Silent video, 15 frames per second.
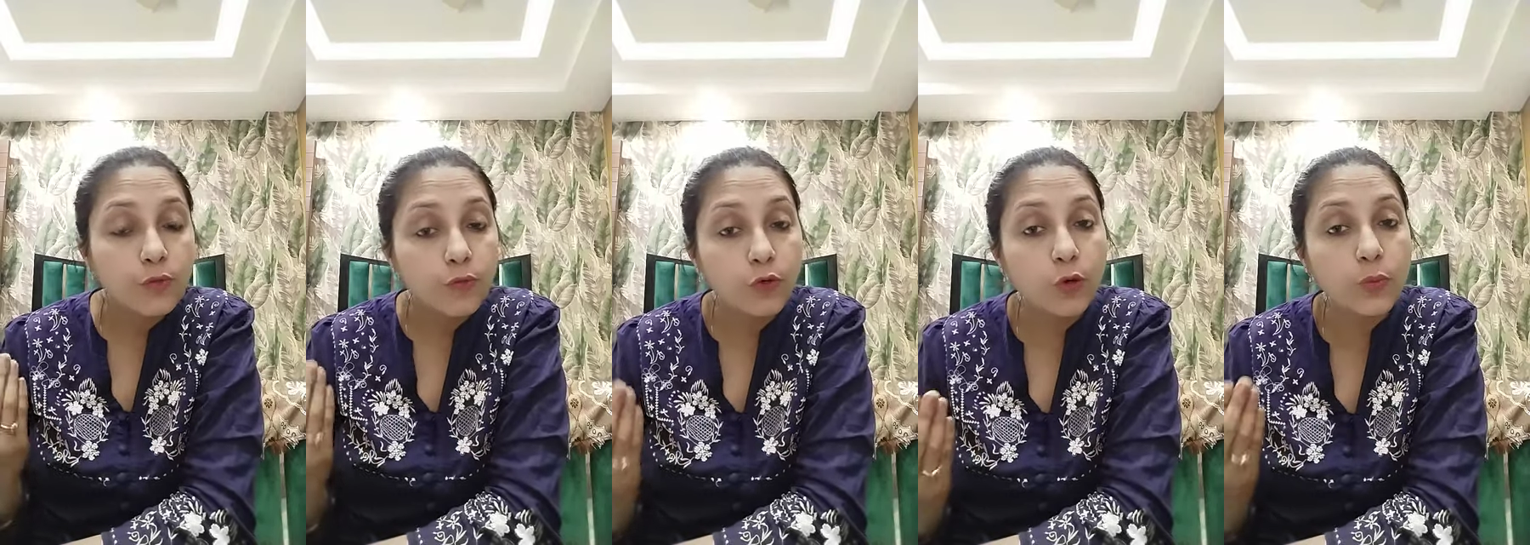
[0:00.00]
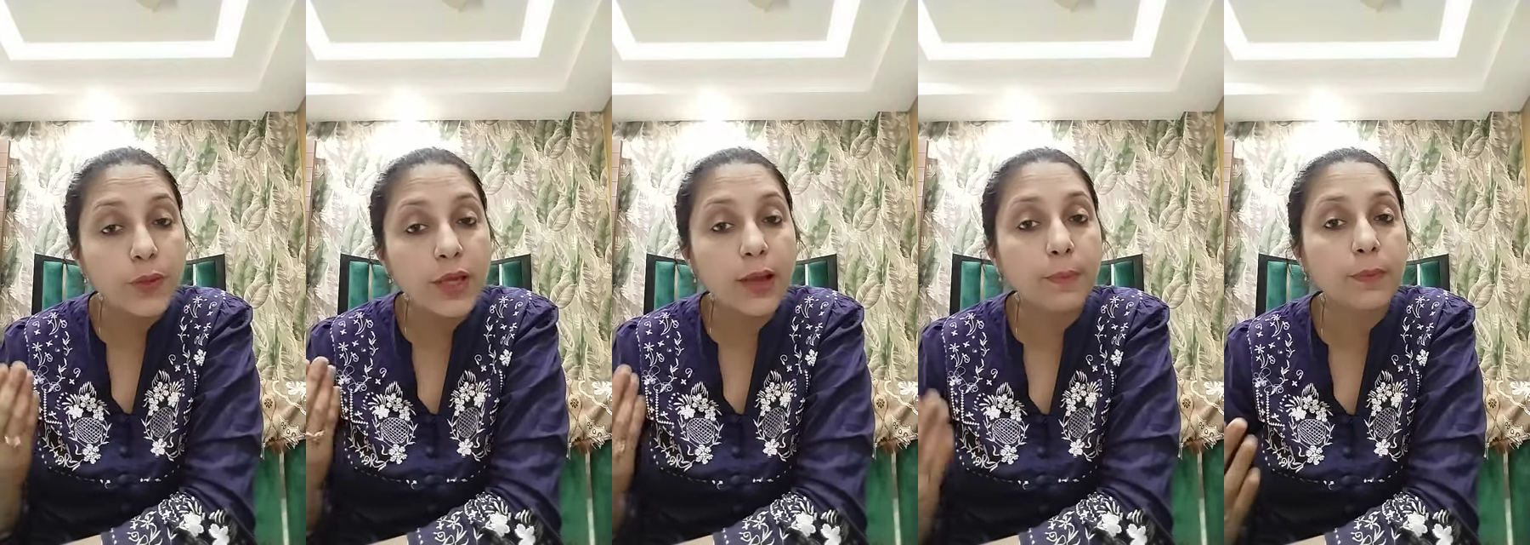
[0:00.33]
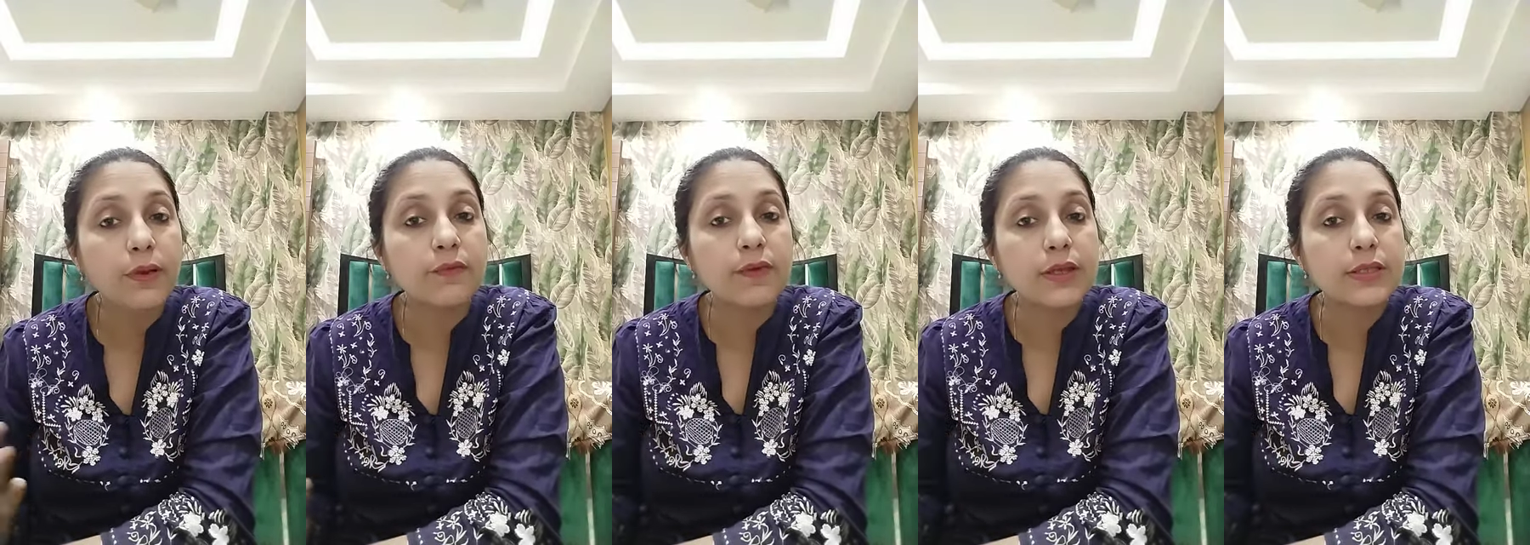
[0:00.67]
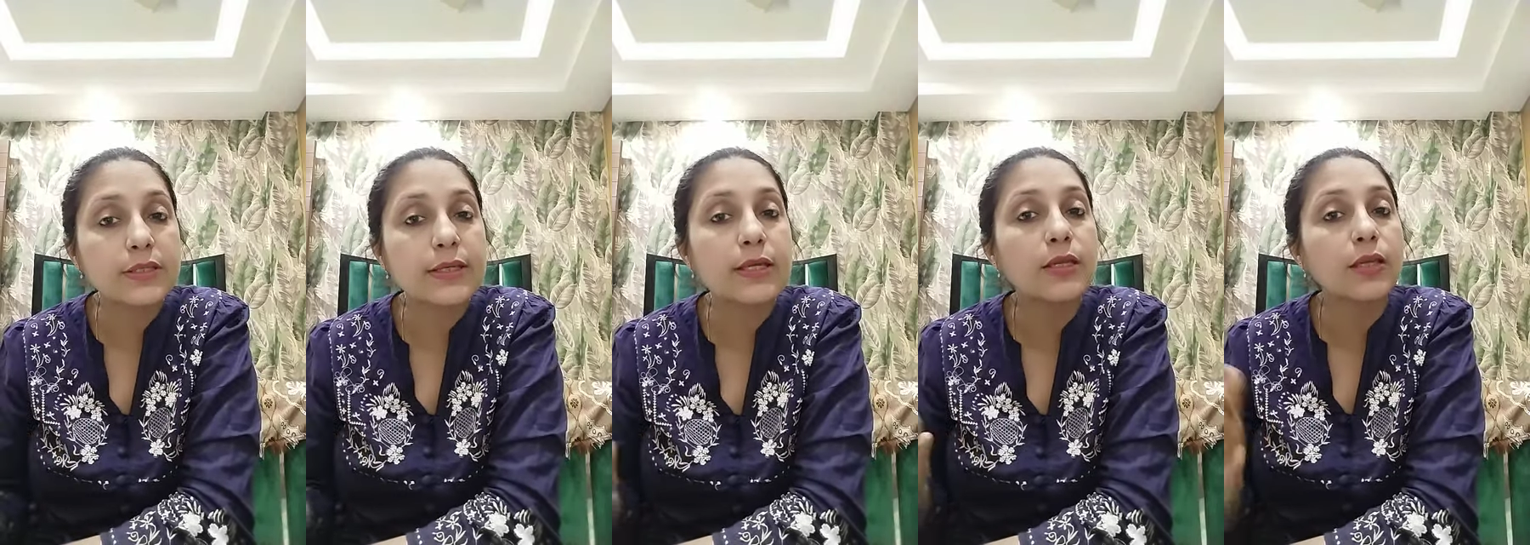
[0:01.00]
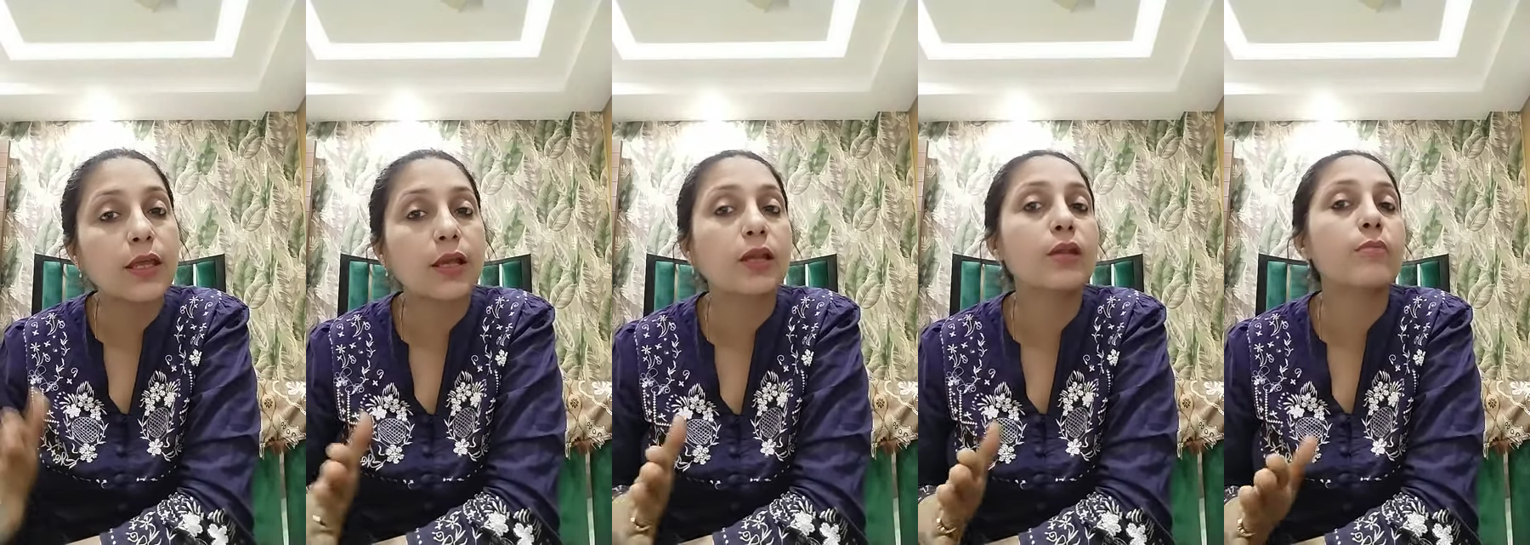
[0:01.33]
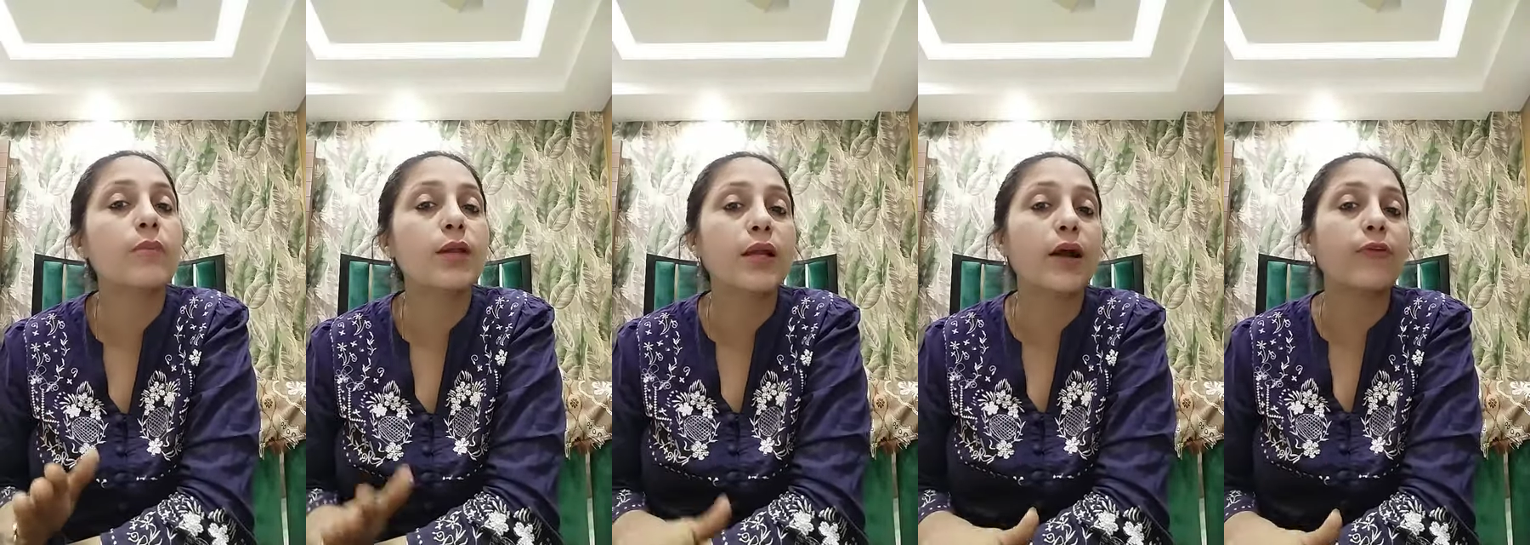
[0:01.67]
वो भी आपका वेट गेन करने
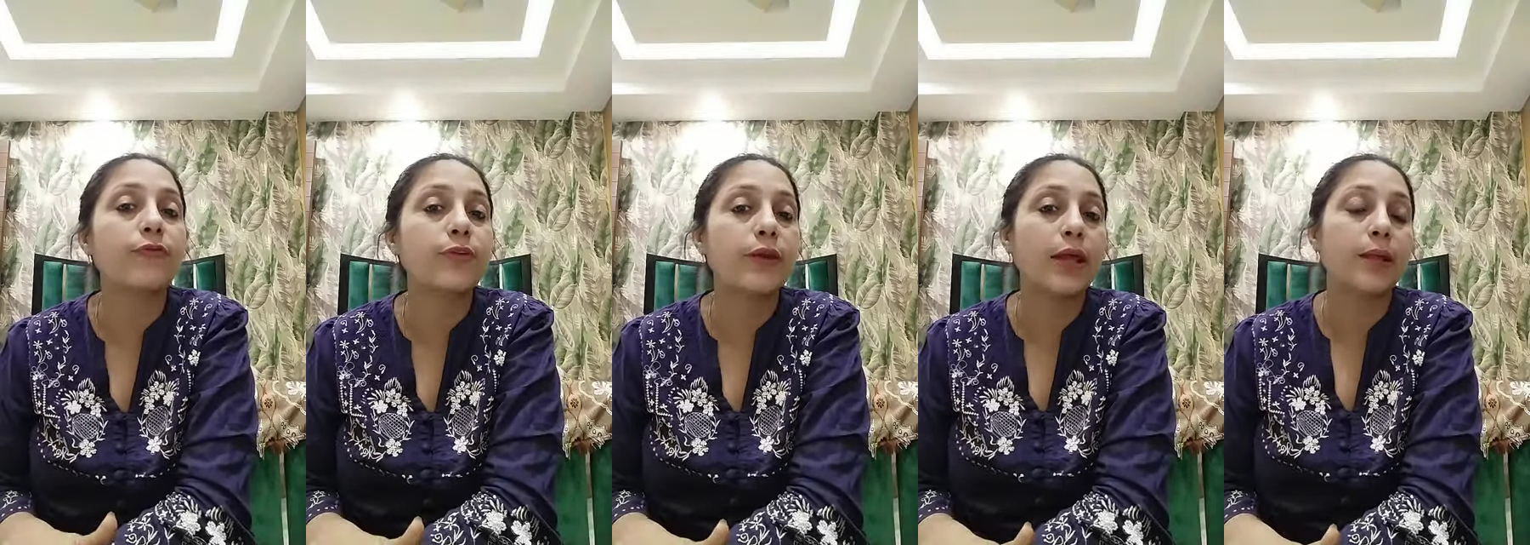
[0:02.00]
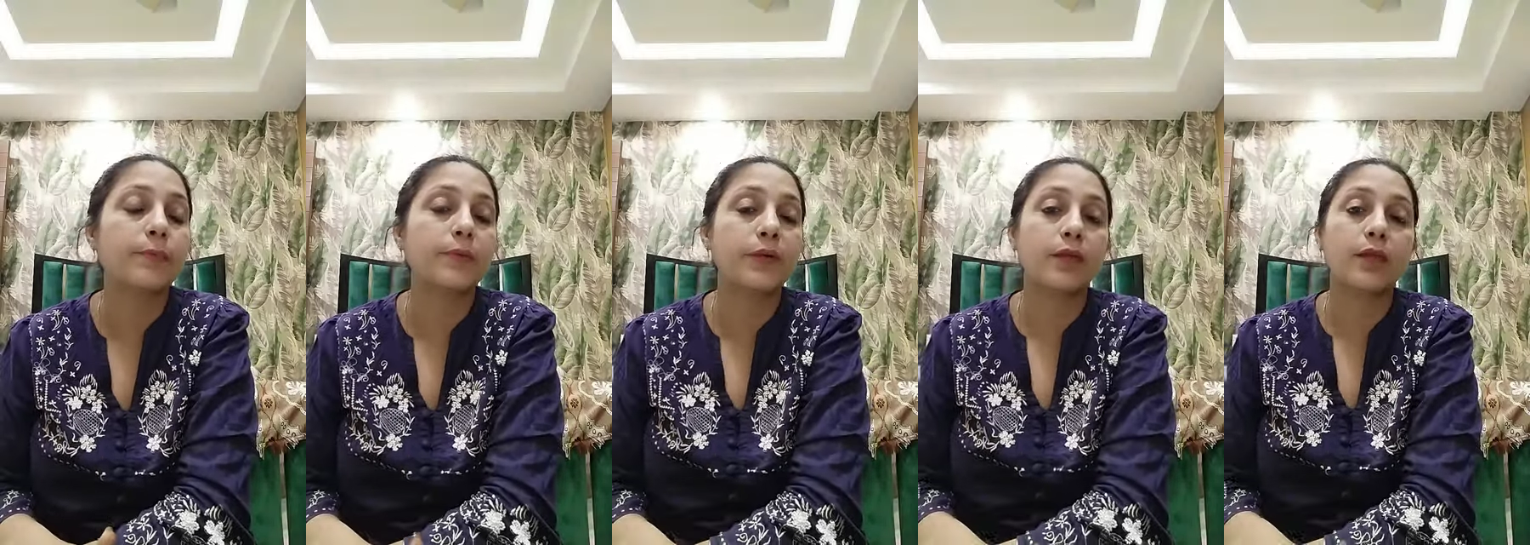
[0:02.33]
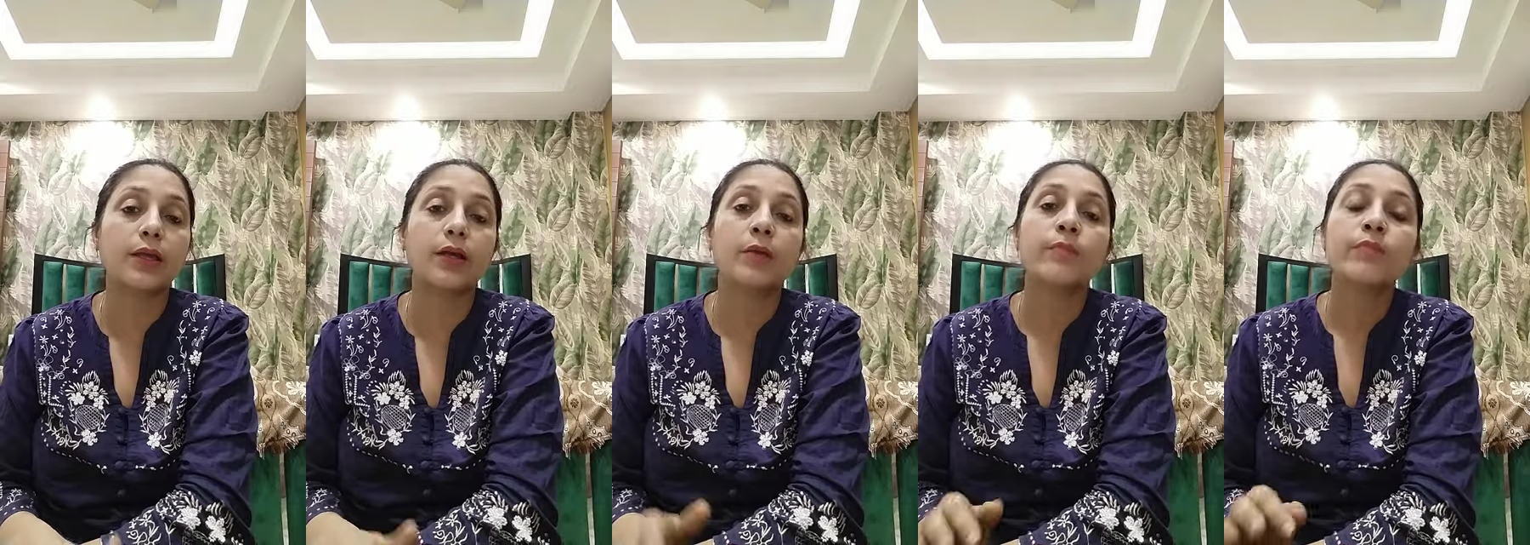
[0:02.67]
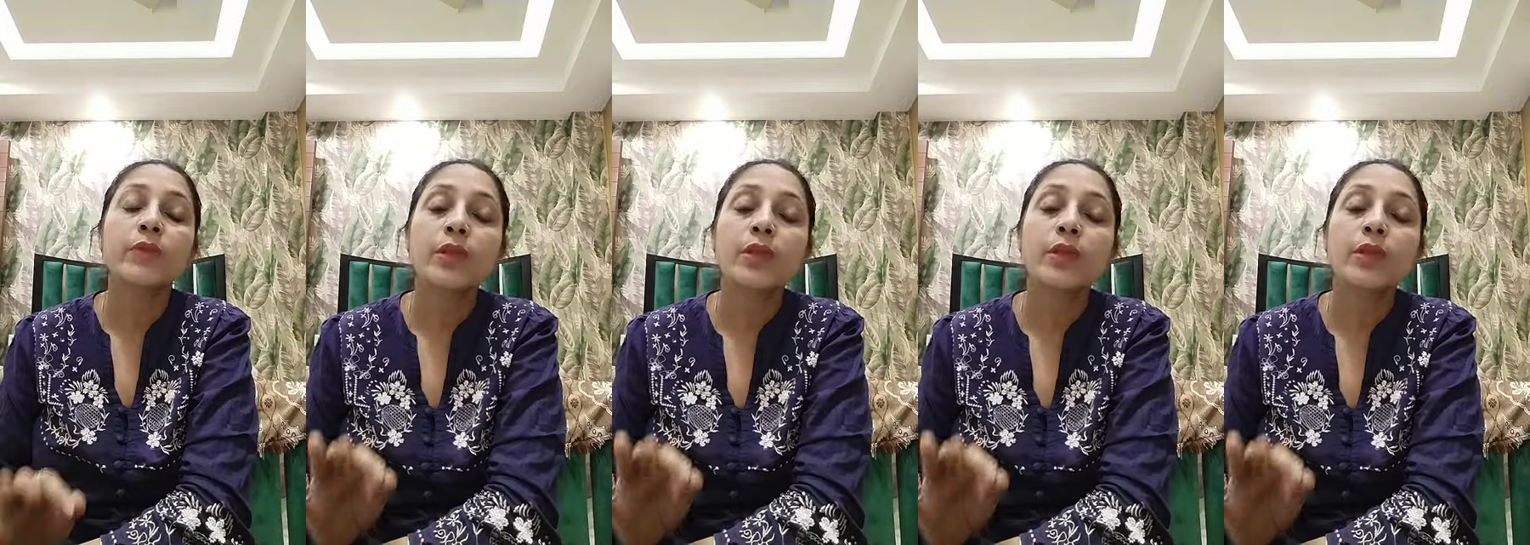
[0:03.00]
में काफ़ी हेल्प करेगा